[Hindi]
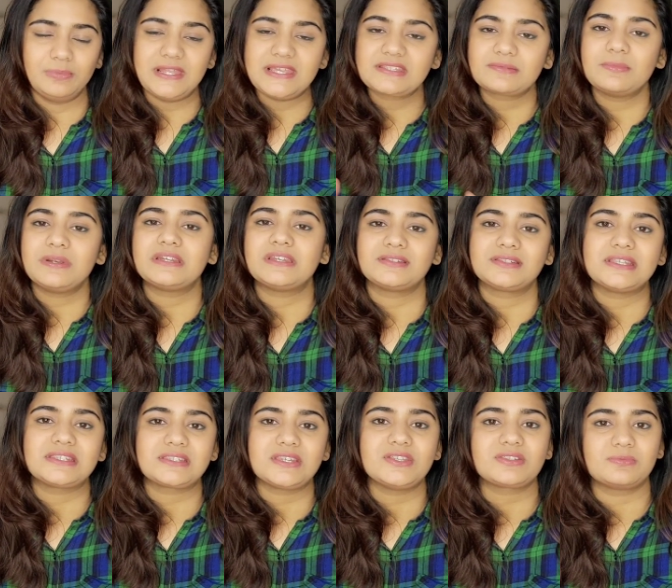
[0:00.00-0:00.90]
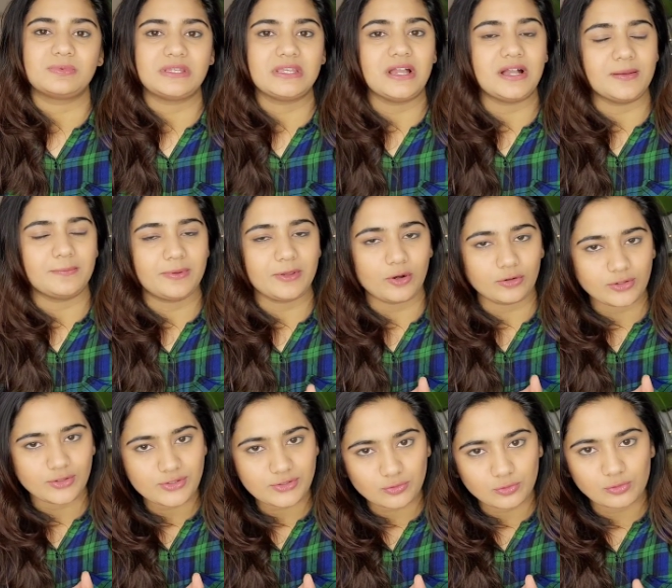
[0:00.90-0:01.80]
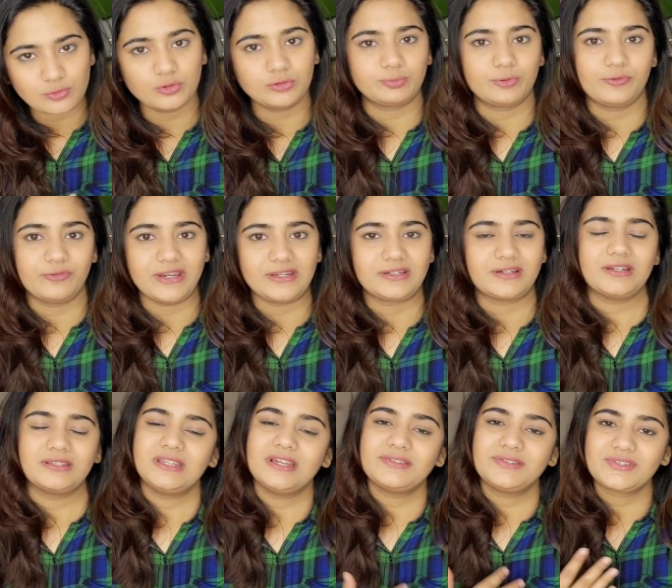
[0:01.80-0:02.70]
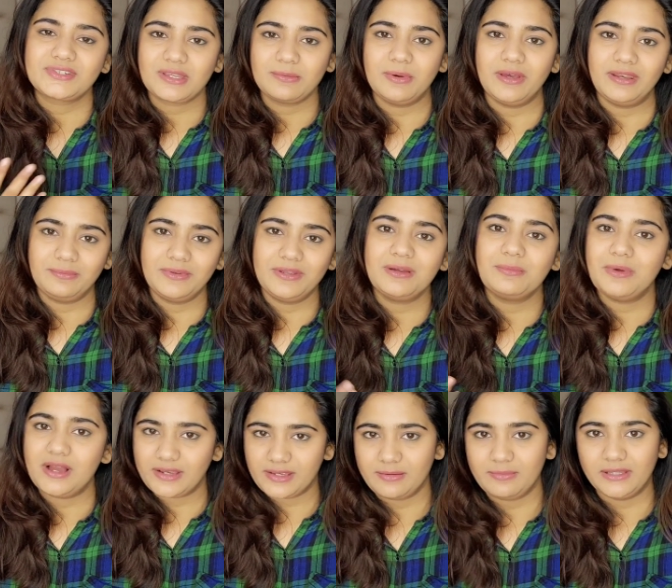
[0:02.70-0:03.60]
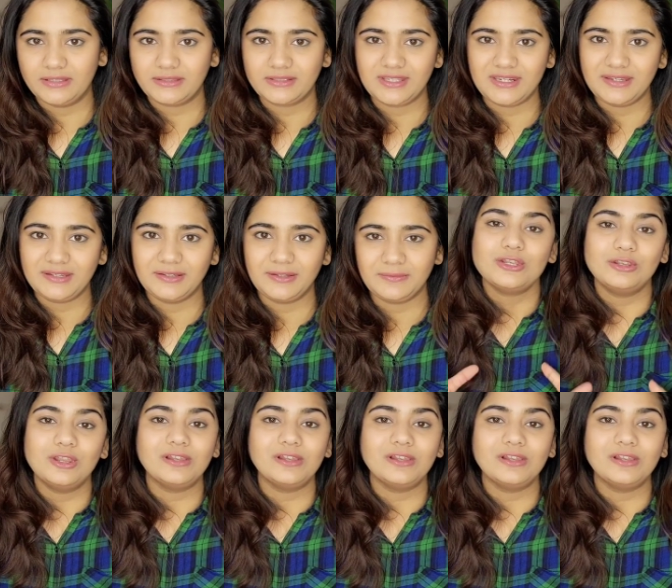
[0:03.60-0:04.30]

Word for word: प्लेसमेंट असिस्टेंस भी यहाँ पे ऑडियंस स्कूल खुद प्रोवाइड करता है जिसके बारे में हम आगे बात करेंगे